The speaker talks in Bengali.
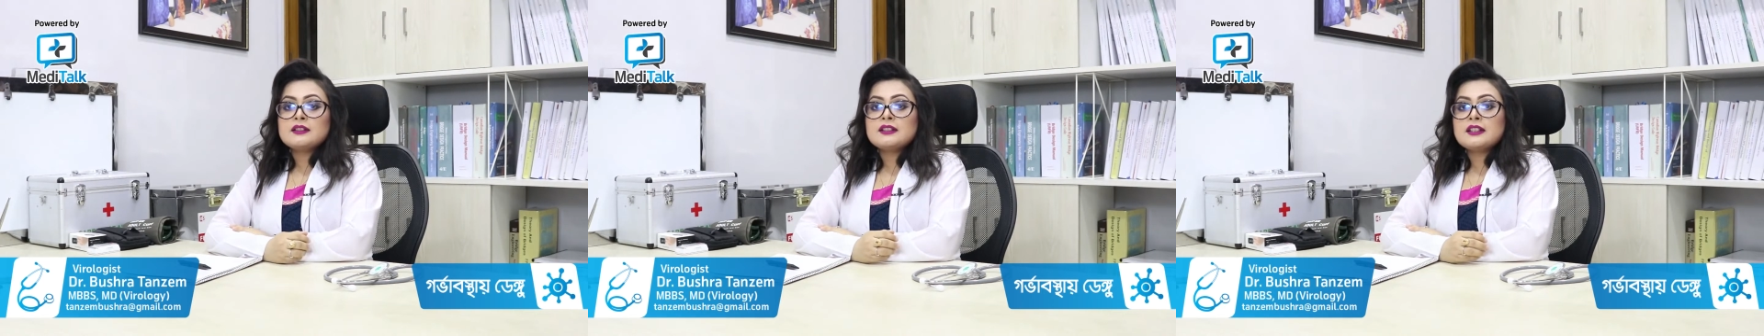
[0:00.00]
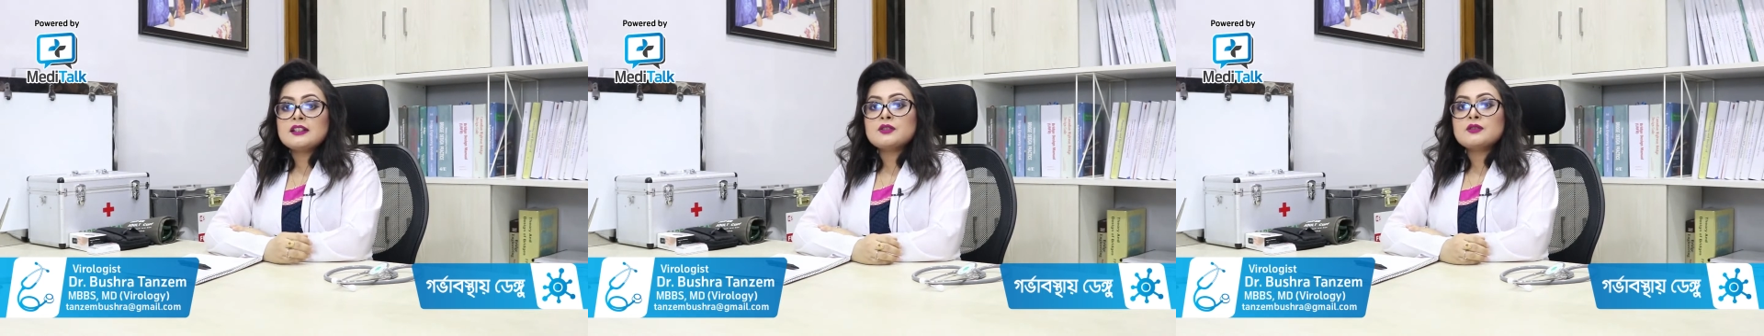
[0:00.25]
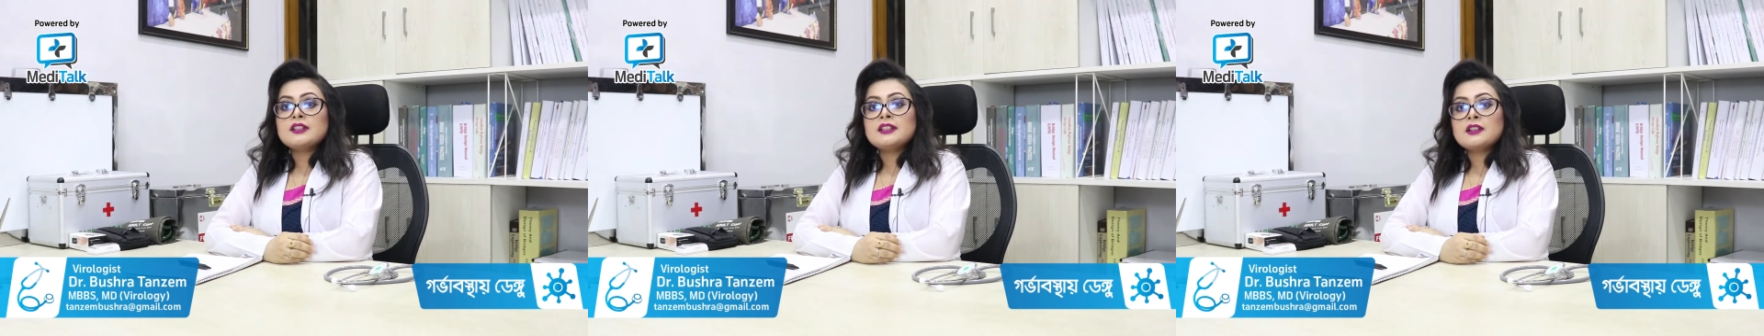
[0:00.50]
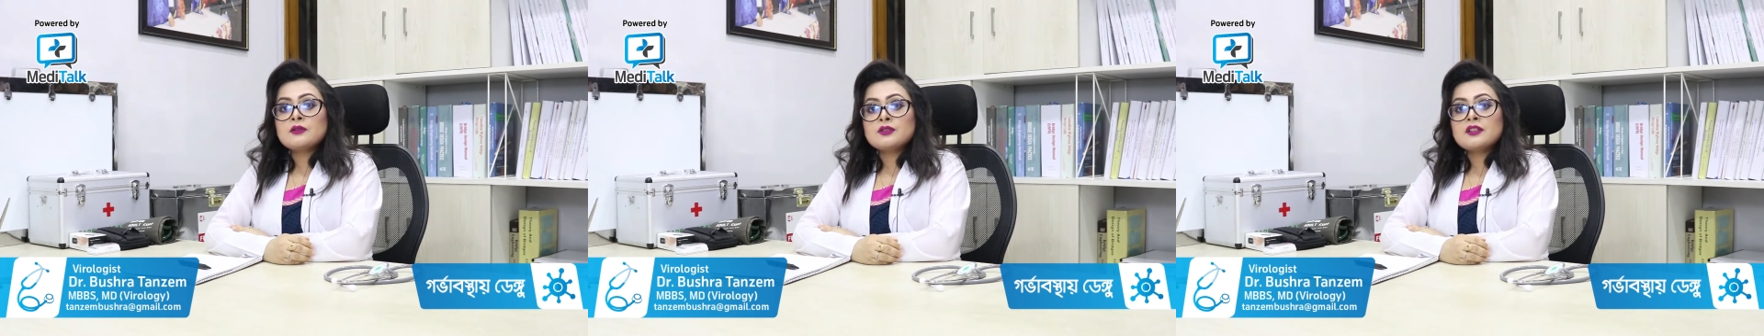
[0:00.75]
সেটা যদি
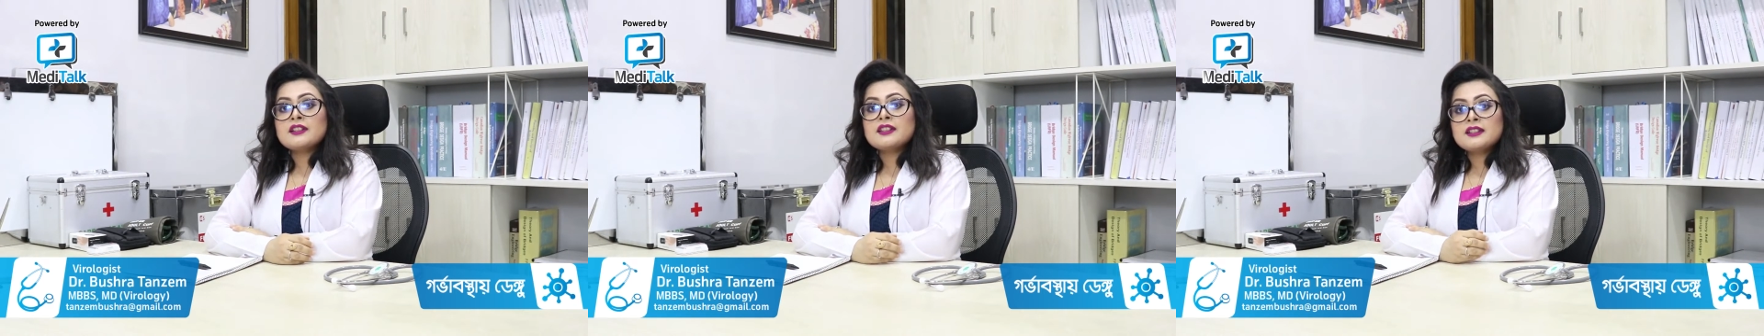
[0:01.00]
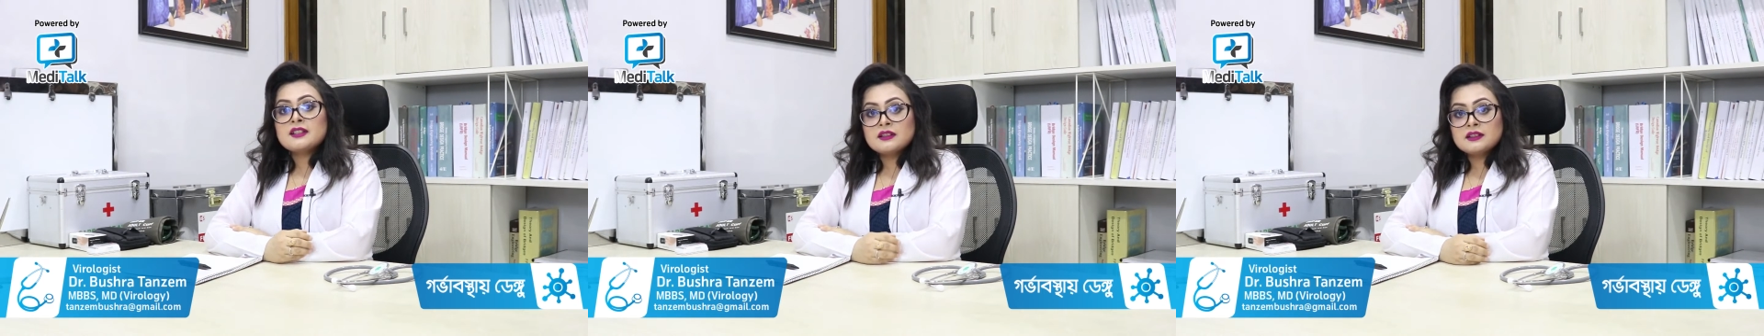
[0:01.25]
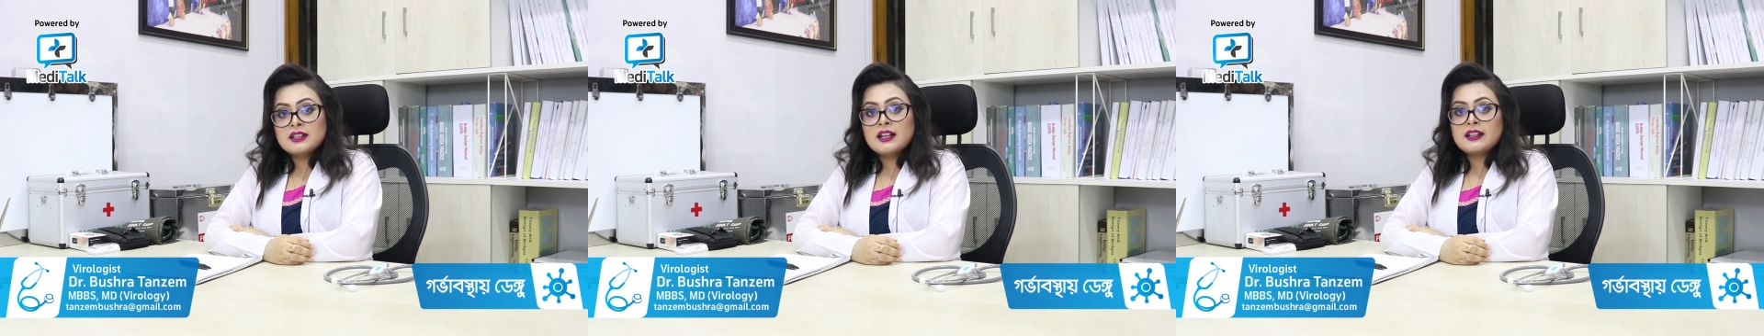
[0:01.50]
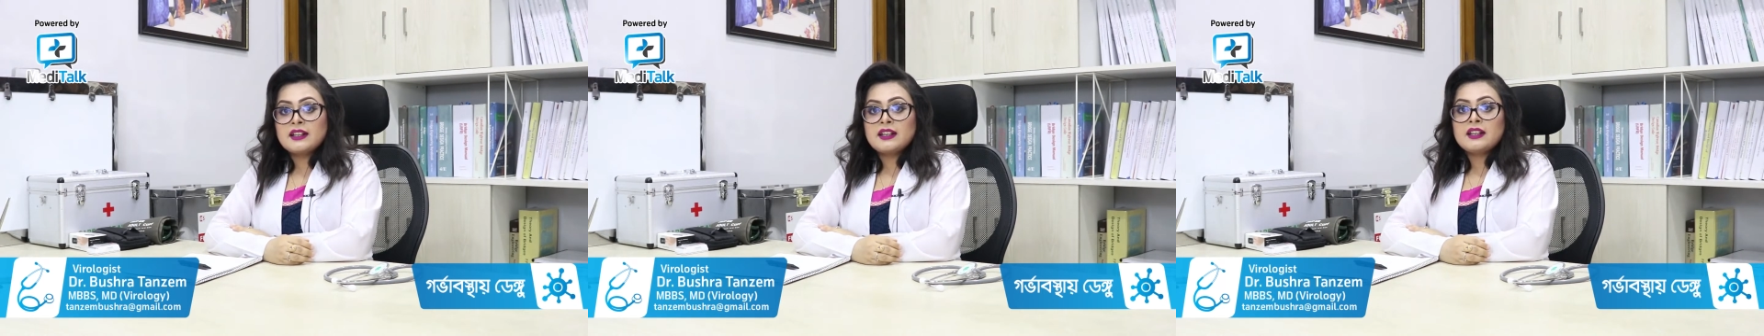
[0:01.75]
ডেঙ্গু জ্বরের সিজন
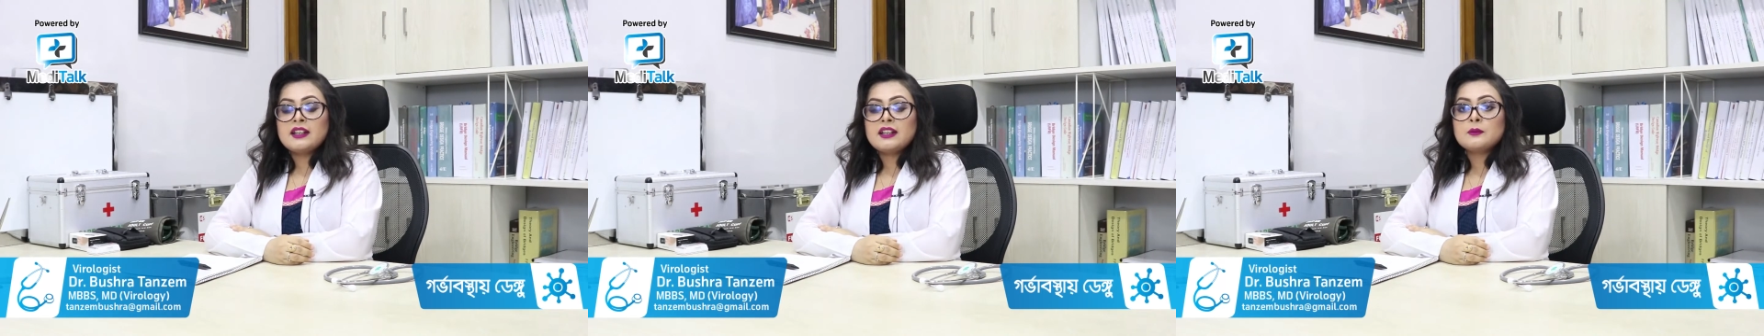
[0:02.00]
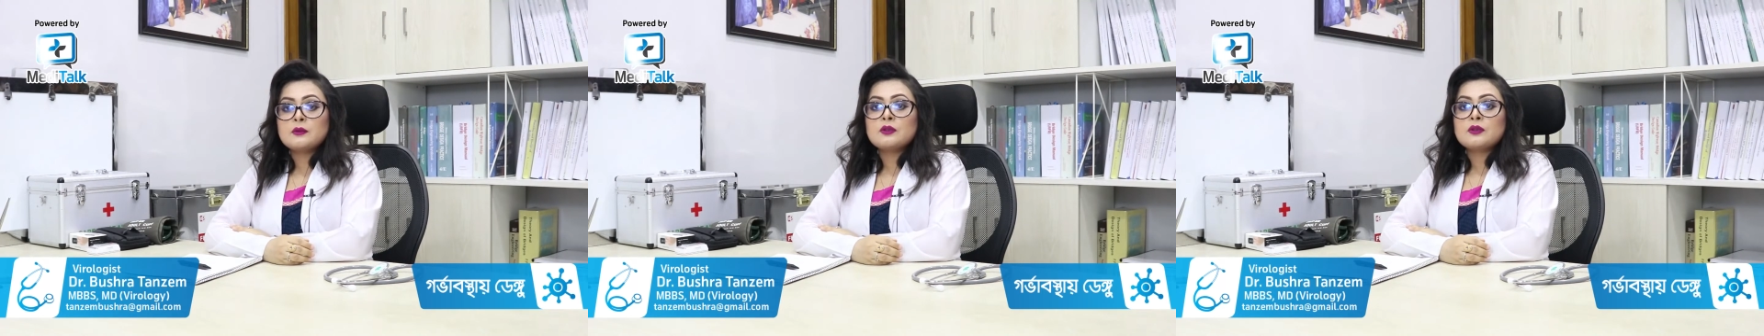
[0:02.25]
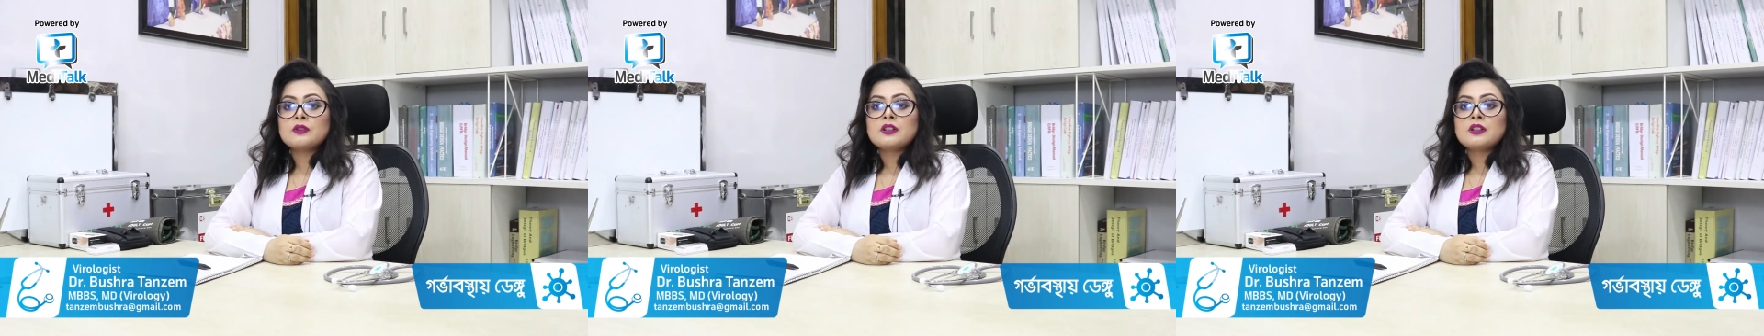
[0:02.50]
থাকে এবং